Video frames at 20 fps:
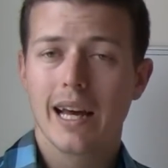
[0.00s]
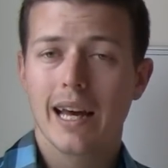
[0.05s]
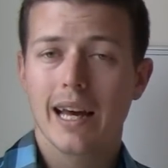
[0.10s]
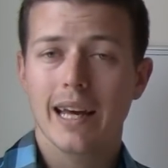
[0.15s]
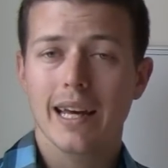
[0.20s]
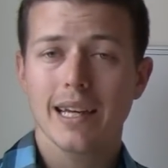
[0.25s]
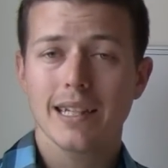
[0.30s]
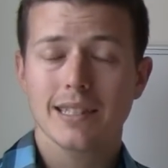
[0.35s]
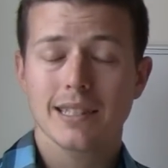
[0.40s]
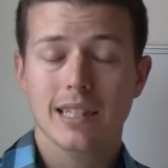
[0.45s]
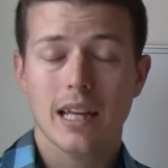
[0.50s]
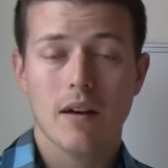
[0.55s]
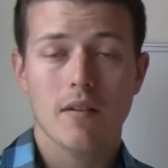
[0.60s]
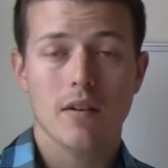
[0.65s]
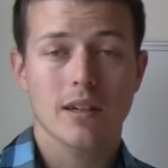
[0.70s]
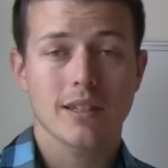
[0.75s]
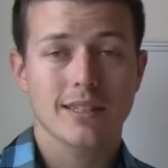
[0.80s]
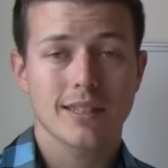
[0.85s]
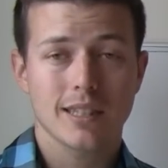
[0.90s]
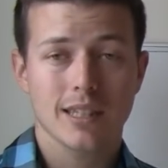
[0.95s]
Et
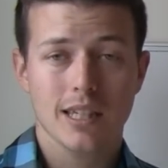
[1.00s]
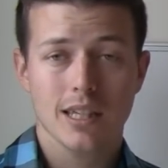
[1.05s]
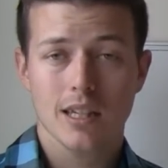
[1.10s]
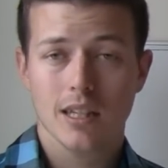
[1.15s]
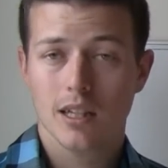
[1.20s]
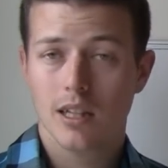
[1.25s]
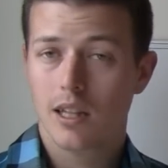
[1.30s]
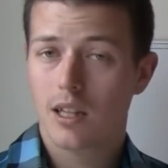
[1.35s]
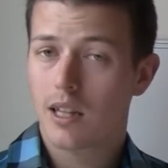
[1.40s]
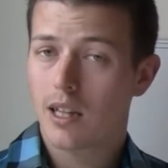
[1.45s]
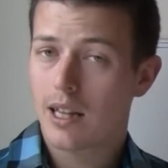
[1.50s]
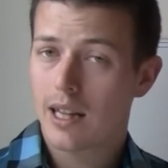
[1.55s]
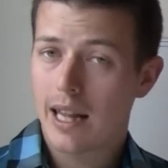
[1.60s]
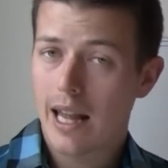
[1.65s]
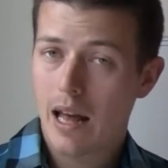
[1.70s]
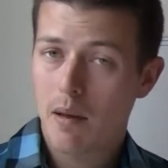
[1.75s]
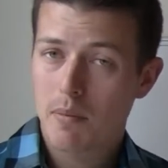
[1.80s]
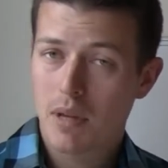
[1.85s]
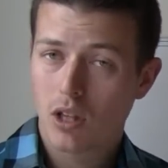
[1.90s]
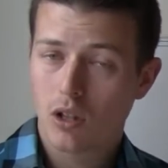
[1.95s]
ça, c'est
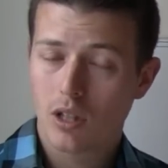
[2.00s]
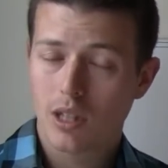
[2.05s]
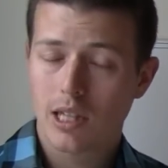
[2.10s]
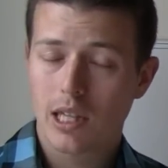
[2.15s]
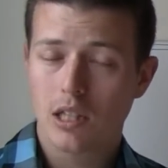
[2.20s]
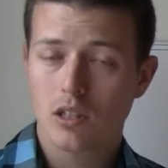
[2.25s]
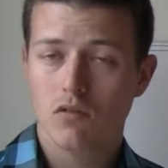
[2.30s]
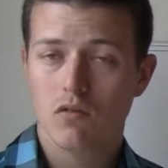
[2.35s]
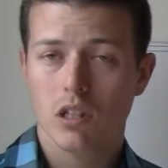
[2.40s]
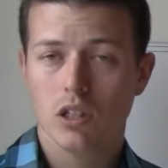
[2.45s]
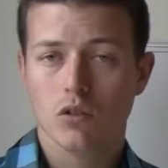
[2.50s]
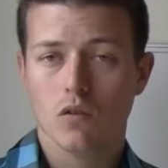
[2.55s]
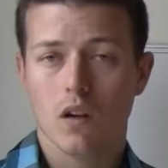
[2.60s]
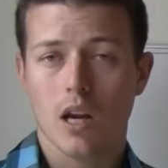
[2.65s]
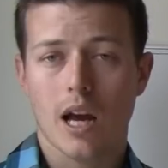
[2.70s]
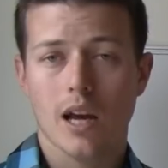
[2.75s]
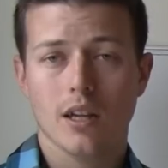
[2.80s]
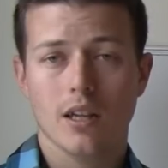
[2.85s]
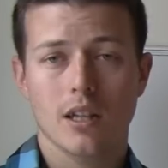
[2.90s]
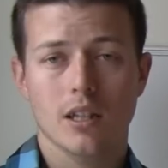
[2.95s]
la méthode
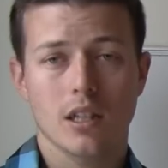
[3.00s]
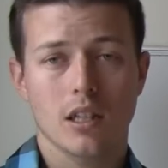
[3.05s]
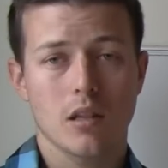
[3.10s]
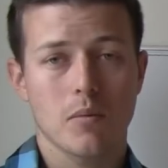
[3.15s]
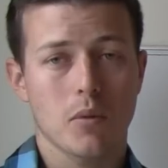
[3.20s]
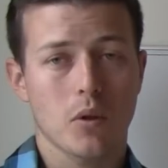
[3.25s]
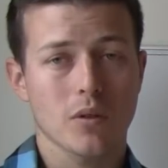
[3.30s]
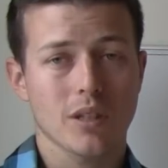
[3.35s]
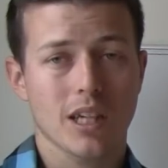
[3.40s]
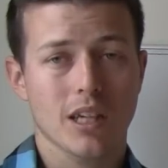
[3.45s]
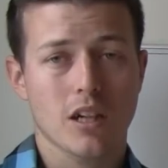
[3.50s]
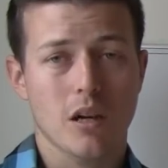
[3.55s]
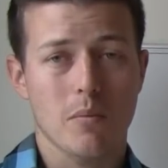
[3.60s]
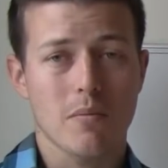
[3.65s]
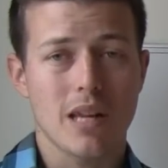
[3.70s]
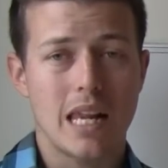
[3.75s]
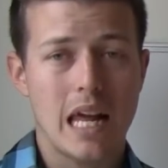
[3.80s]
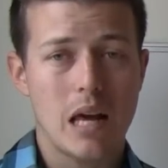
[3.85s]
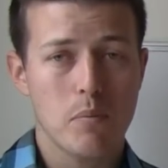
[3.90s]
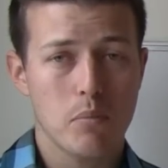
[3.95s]
cardiovasculaire qui a été démontrée comme
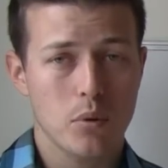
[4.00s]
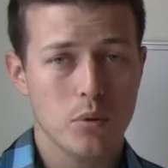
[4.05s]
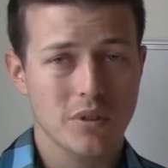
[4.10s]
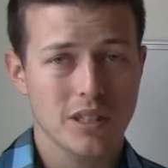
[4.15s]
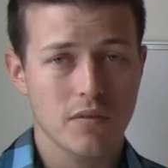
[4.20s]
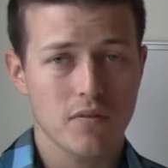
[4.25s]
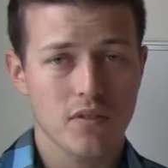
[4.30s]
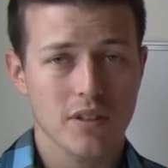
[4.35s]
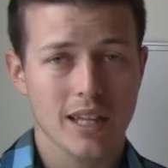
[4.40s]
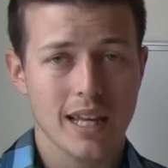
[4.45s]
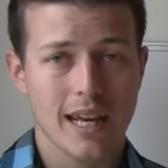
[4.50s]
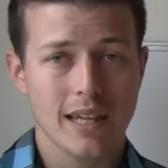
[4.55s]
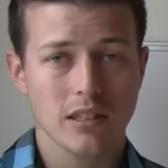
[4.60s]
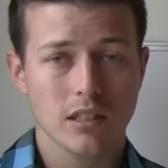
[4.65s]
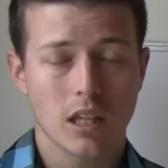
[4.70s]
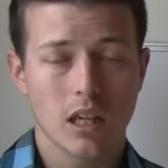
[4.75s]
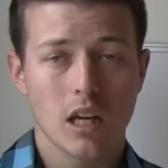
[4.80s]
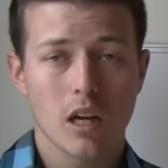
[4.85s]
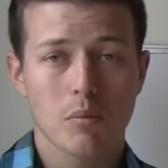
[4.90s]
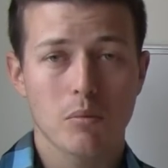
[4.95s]
la plus efficace
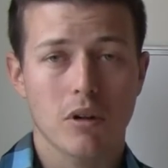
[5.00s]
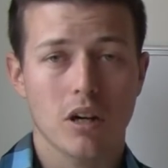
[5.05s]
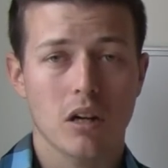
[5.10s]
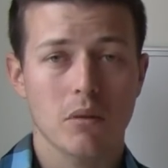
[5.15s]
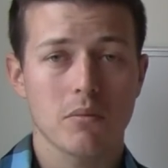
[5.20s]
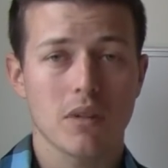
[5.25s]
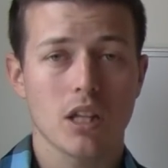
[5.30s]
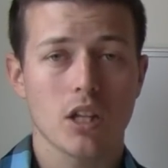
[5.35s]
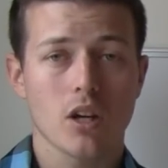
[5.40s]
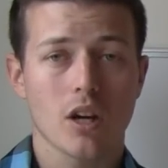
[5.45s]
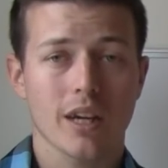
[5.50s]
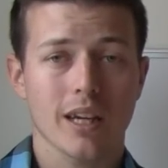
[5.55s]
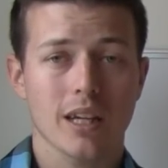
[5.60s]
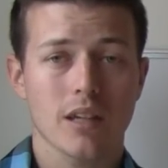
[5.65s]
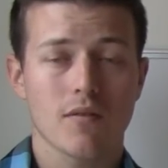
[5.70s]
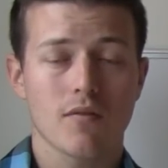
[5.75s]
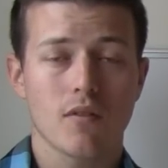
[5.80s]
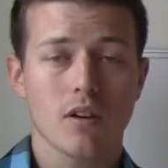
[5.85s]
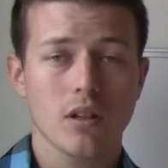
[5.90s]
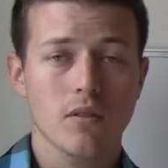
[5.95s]
pour
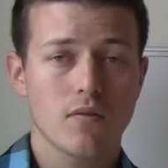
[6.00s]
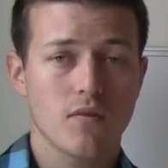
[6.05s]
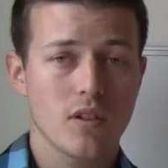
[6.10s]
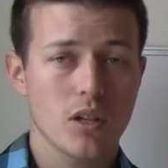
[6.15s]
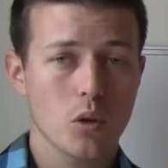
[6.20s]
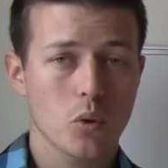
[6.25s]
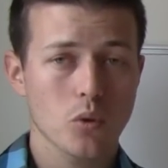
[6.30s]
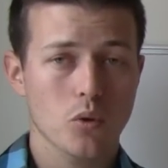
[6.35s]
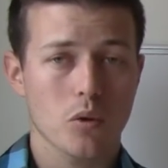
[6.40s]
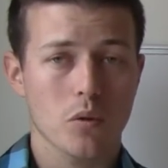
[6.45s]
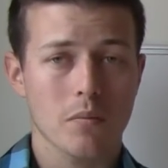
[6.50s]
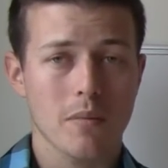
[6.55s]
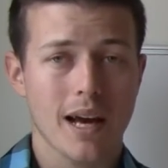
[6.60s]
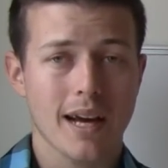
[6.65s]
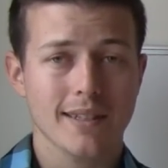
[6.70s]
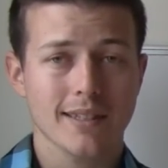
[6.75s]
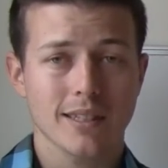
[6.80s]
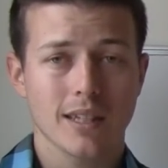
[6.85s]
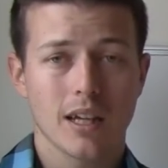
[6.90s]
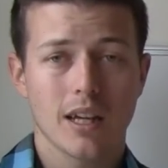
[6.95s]
améliorer votre VO2
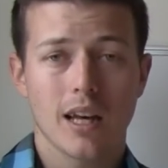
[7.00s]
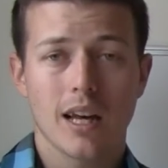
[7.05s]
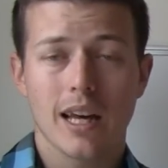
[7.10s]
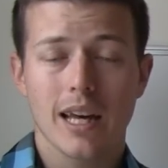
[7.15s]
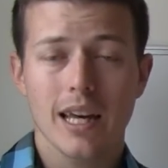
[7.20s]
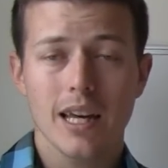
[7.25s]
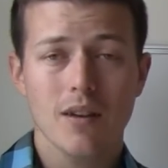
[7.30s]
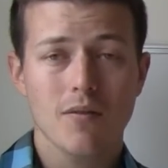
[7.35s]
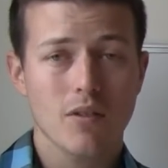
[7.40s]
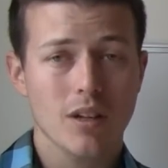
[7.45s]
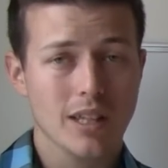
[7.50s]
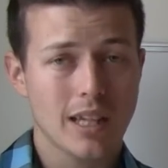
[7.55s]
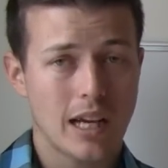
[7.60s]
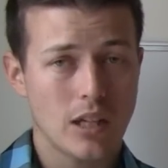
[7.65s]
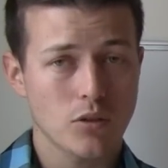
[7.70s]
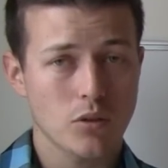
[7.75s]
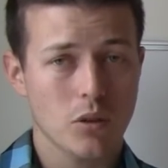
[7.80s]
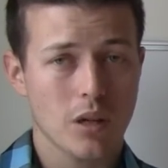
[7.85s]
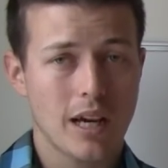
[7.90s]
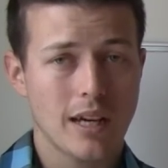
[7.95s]
max, et votre
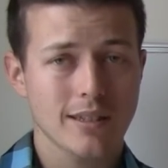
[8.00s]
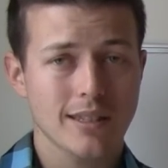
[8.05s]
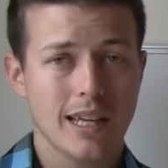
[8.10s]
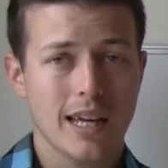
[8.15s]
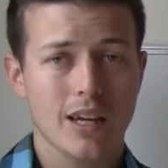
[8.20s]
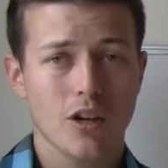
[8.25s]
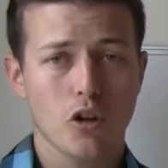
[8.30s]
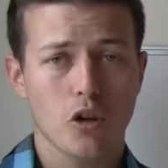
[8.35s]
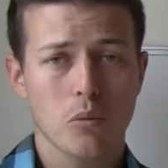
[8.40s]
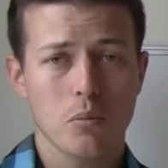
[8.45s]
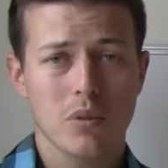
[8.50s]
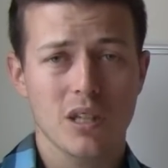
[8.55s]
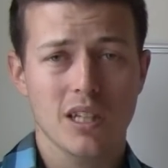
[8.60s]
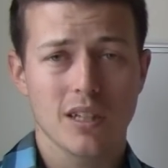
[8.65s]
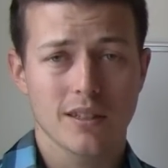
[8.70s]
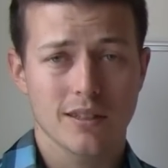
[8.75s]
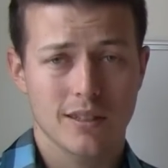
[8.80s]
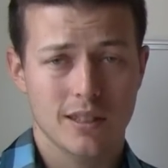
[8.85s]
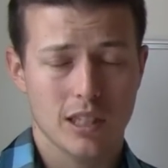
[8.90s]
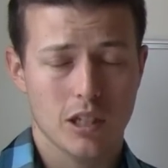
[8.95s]
endurance aérobie.
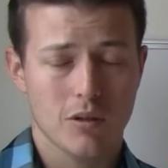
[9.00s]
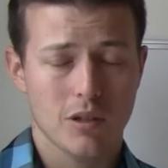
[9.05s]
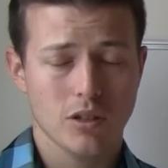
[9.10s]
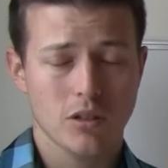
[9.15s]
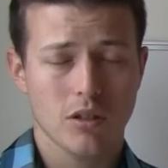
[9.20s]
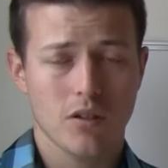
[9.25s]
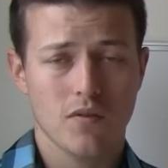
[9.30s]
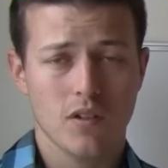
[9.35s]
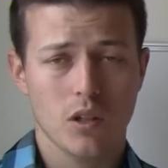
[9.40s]
C'est quoi ça, le